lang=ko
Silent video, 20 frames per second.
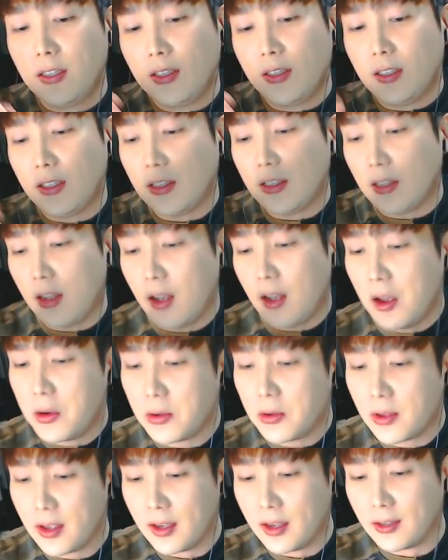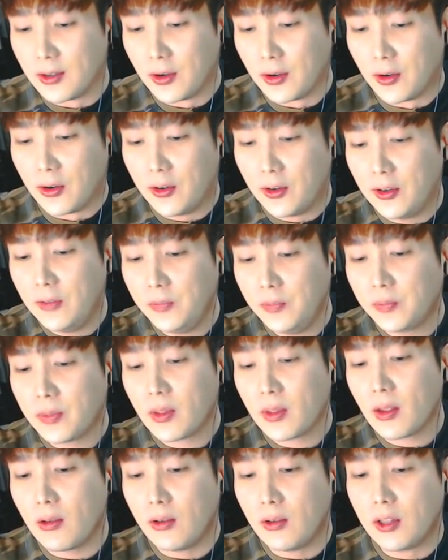자, 이렇게 해서
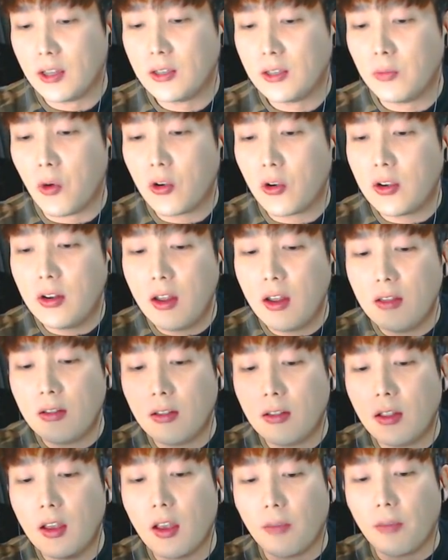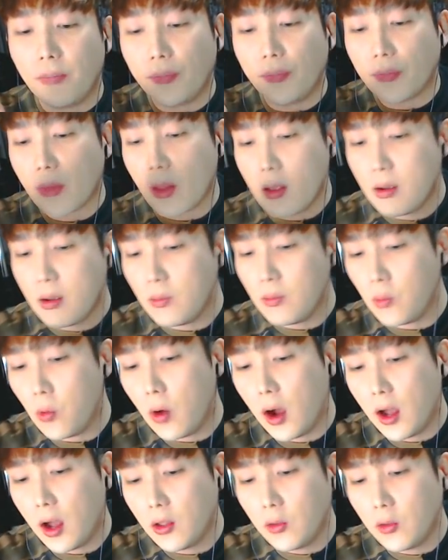거기다 이제 먹긴 했는데
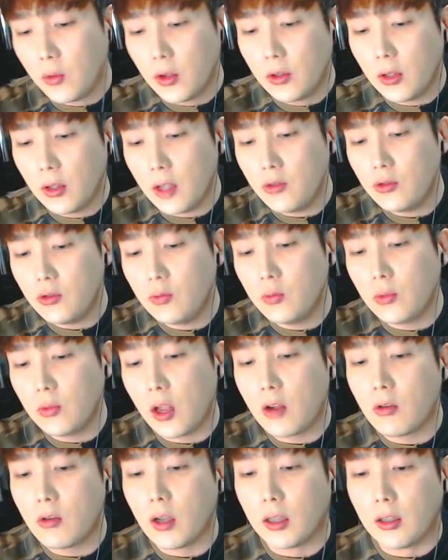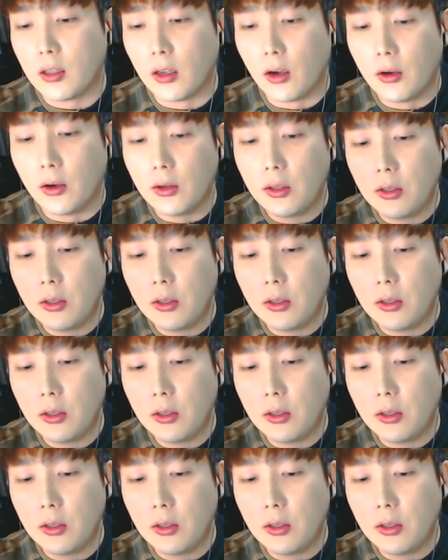모아놓으면 한 줌 될 것 같아요.